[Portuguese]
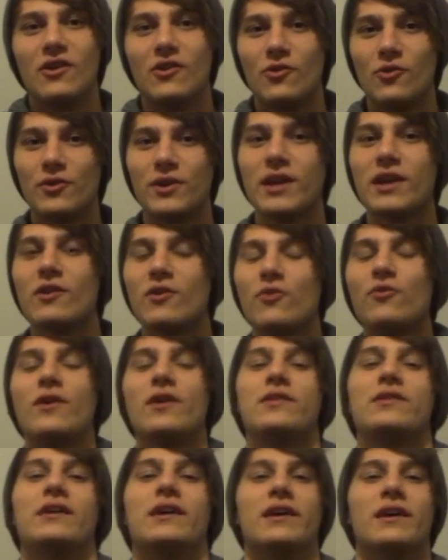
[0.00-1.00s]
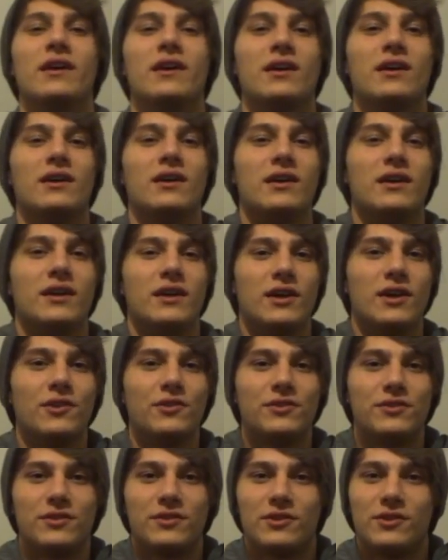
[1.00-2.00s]
O que, que eu vou fazer?
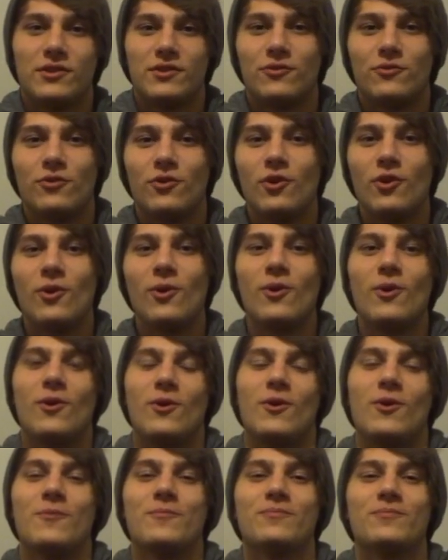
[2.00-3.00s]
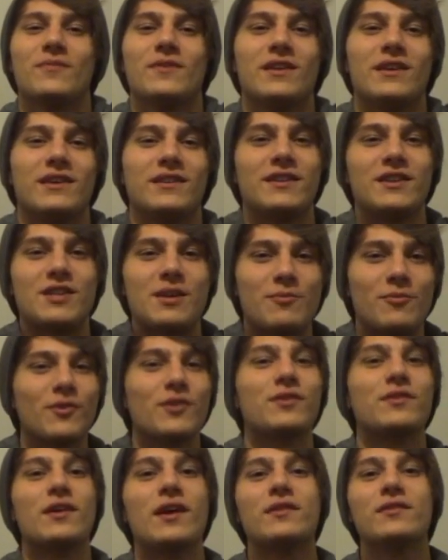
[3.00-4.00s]
Eu vou deixar para
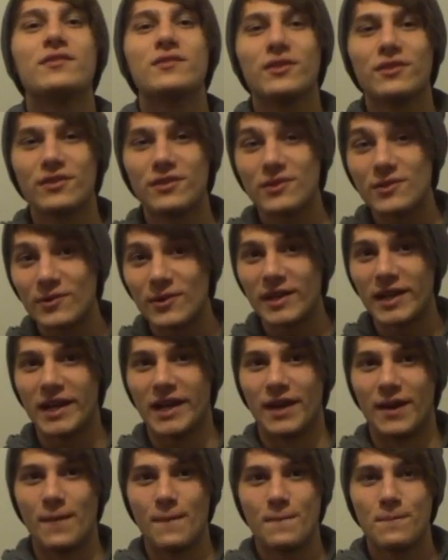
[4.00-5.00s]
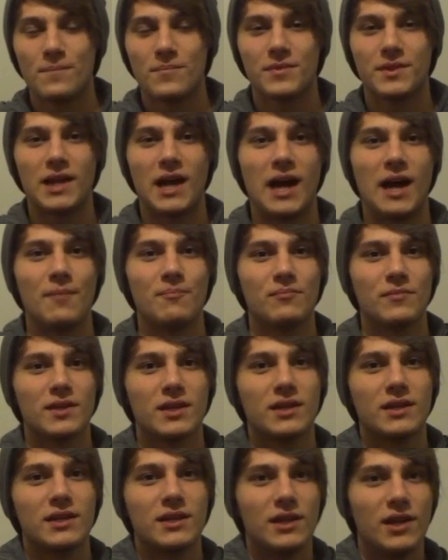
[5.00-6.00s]
vocês inscritos escolher, tá?
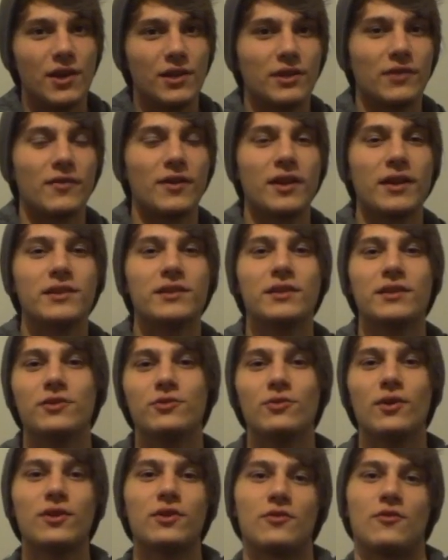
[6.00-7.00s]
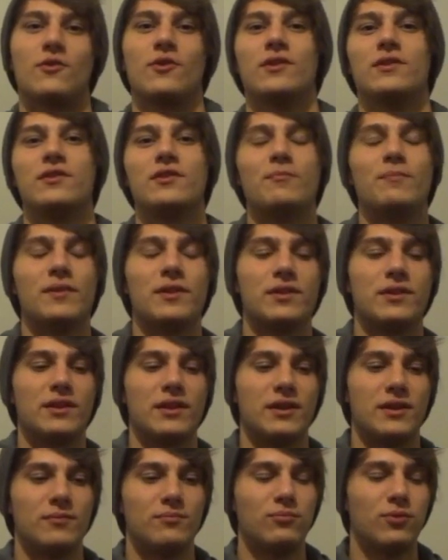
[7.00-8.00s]
Eu tava entre duas coisas, eu
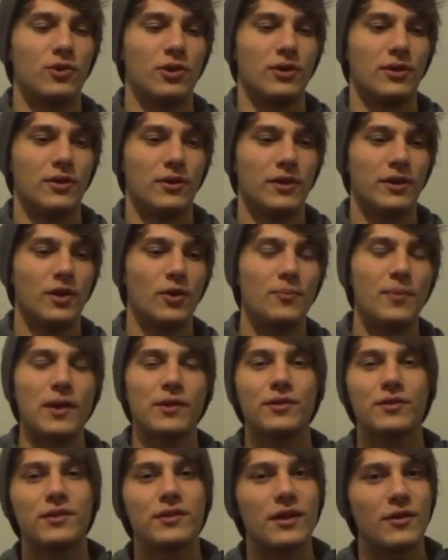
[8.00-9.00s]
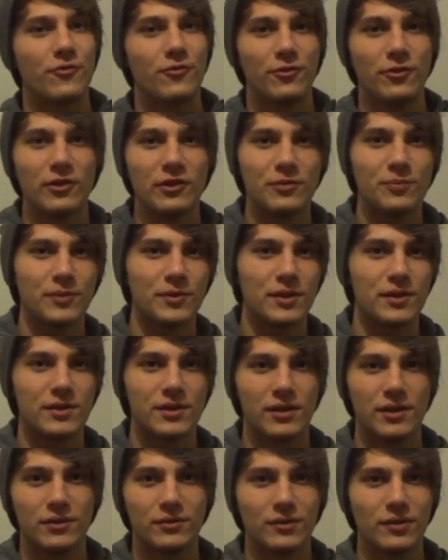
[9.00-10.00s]
pensei, pô, eu peço desafios para os
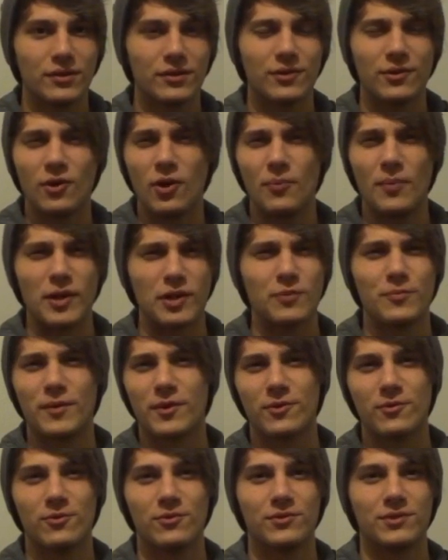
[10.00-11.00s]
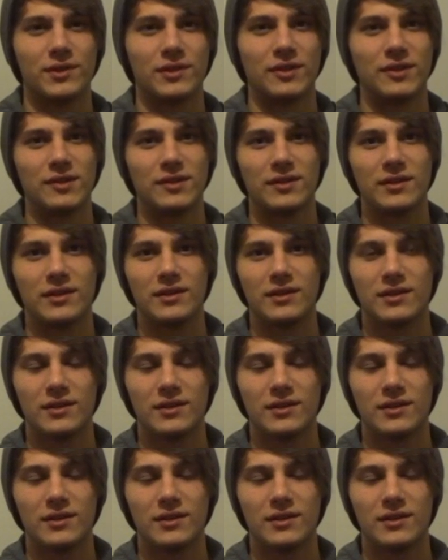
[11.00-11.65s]
inscritos ou eu peço perguntas?